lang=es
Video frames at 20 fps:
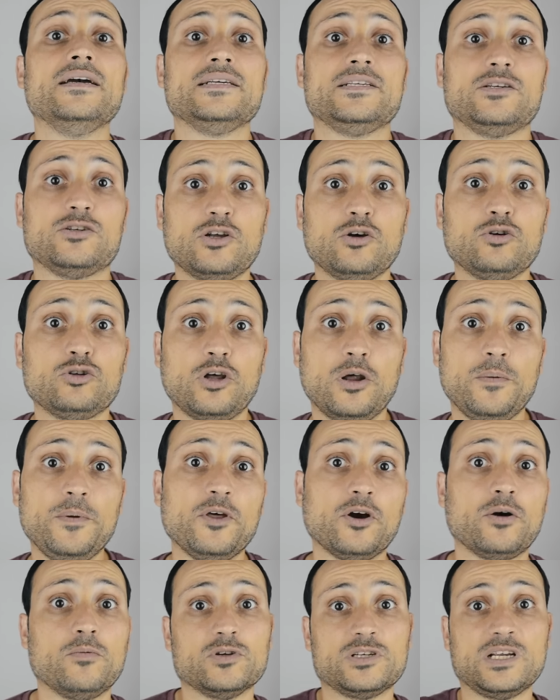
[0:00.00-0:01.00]
Si os ha gustado el
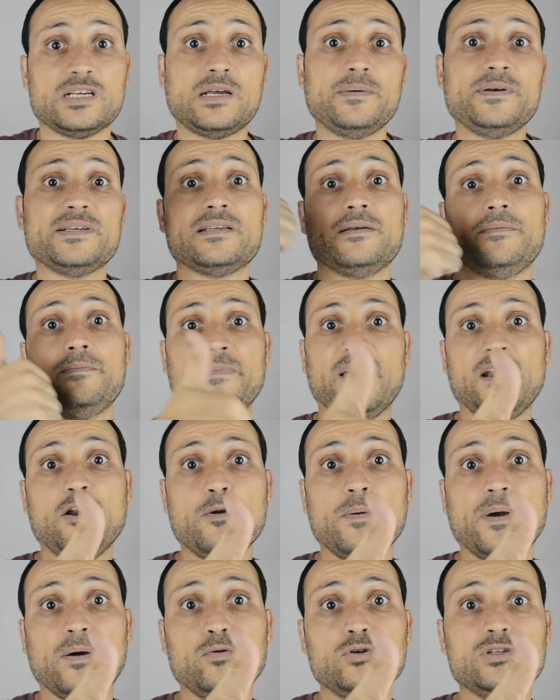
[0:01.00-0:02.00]
vídeo, como ya sabéis, dale
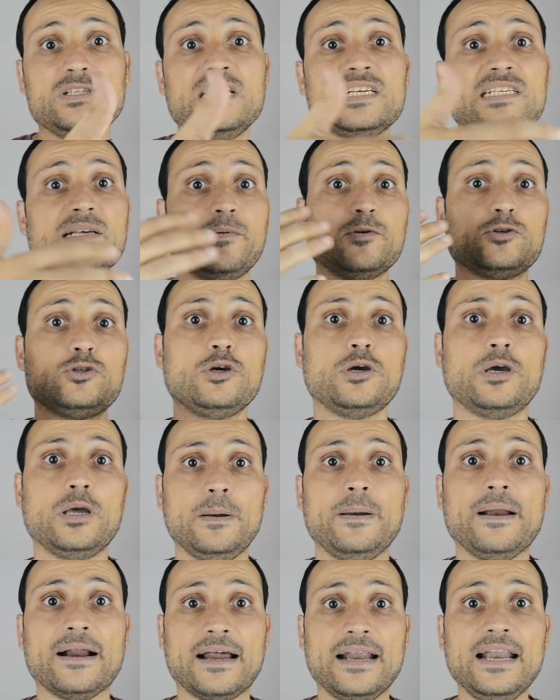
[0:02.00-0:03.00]
un me gusta, se podéis
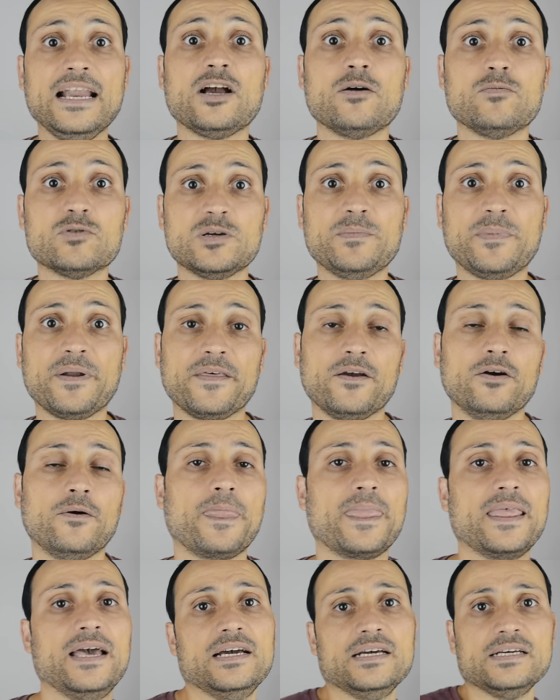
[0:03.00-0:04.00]
suscribir al canal y como siempre digo,
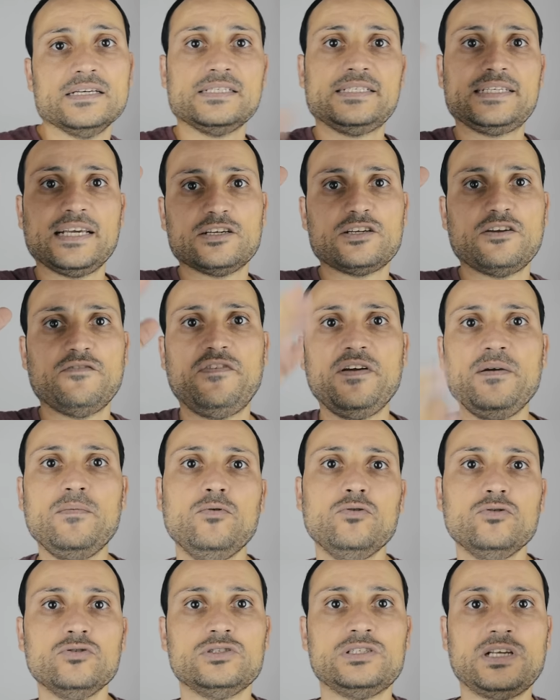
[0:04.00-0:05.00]
síganos en
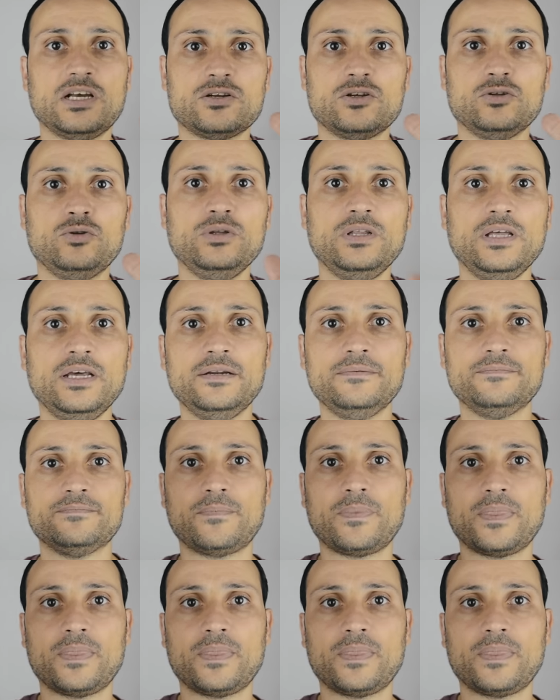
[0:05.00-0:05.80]
Facebook, síganos en Twitter.